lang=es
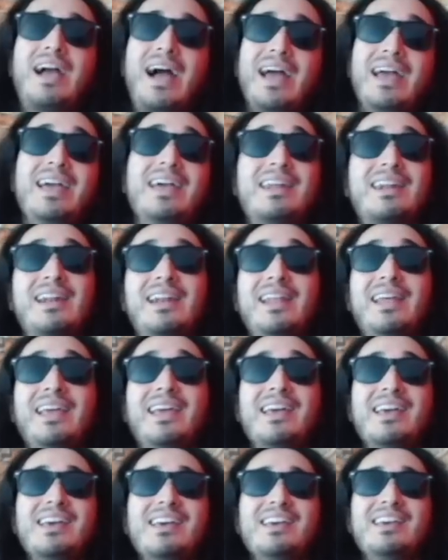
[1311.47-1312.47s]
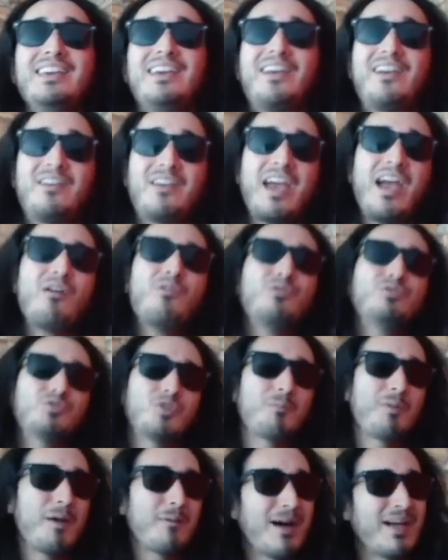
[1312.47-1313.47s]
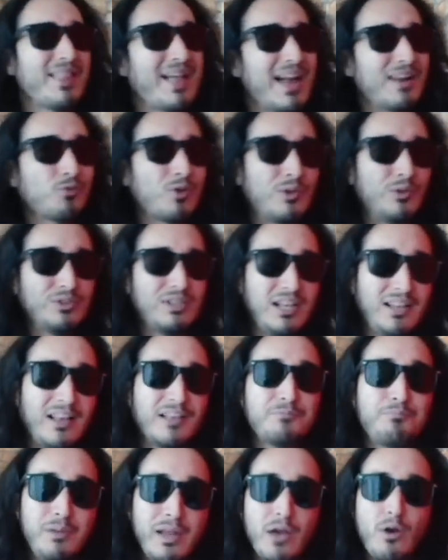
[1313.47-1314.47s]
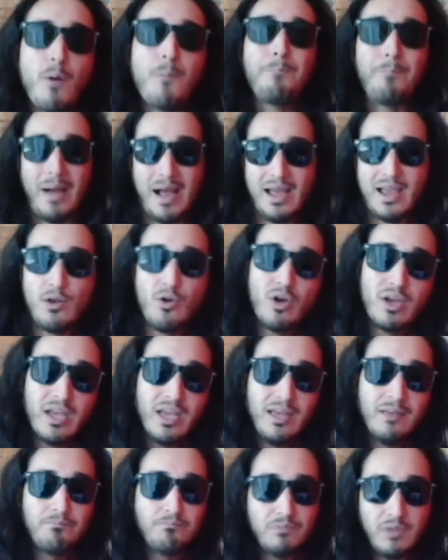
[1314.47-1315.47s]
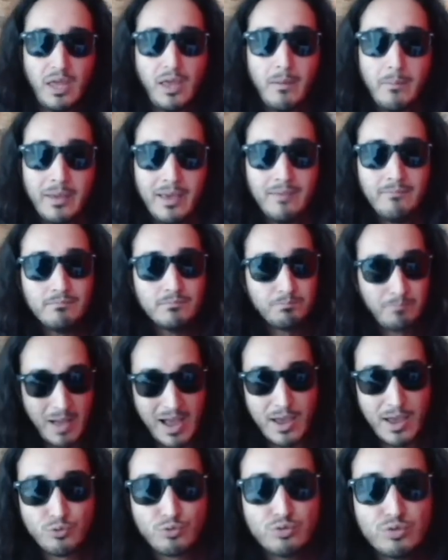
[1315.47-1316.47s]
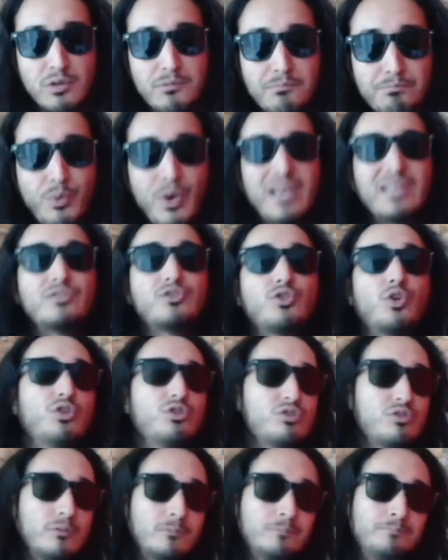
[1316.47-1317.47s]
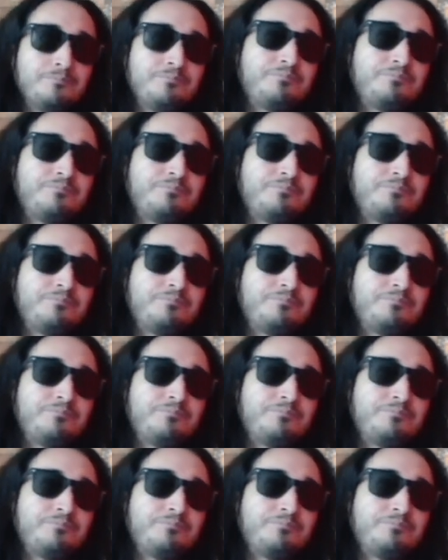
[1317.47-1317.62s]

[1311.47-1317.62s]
caerle. Y qué gusto me va a dar cuando Salinas Pliego pague lo que debe, pague sus impuestos.